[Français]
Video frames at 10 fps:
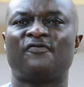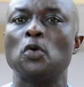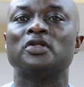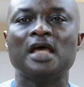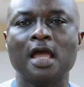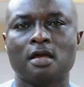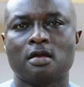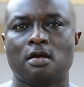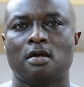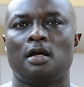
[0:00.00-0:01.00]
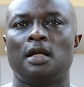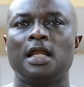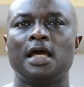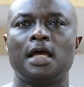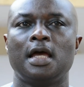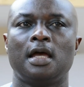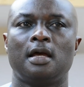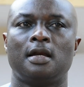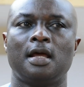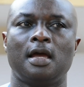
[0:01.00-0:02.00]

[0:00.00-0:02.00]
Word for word: fonder les,